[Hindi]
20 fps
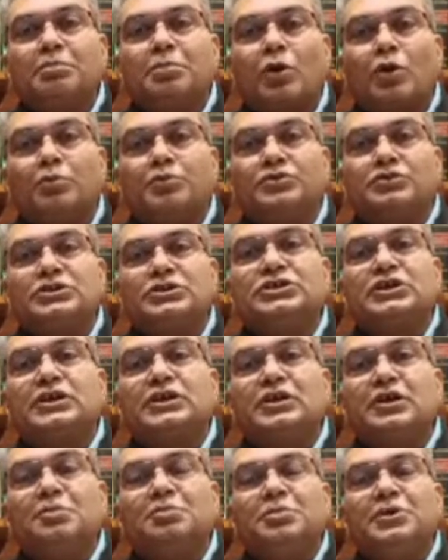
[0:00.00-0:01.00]
प्रोसीजर
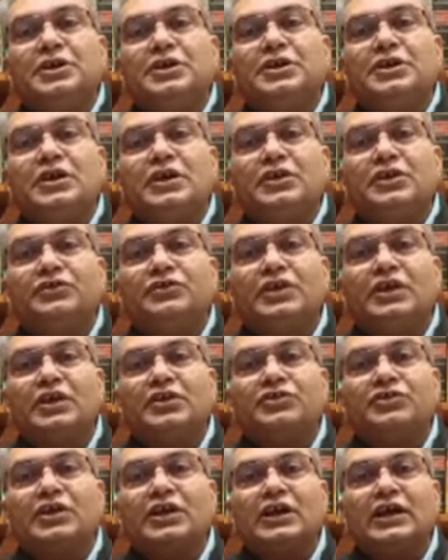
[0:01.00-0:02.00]
कंप्लीट किए किसी के
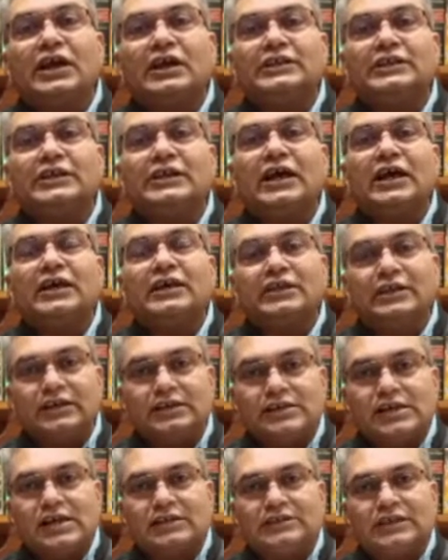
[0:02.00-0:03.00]
जीने का अधिकार नहीं
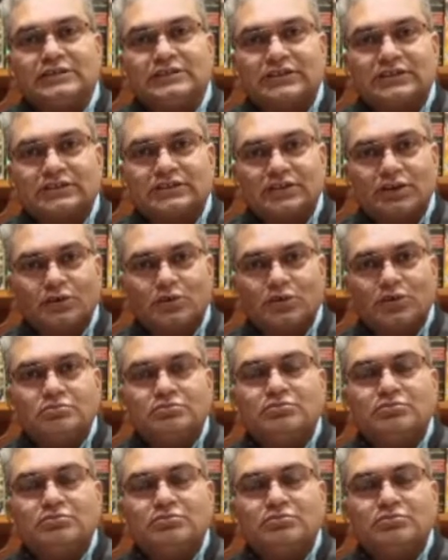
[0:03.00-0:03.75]
लिया जा सकता वो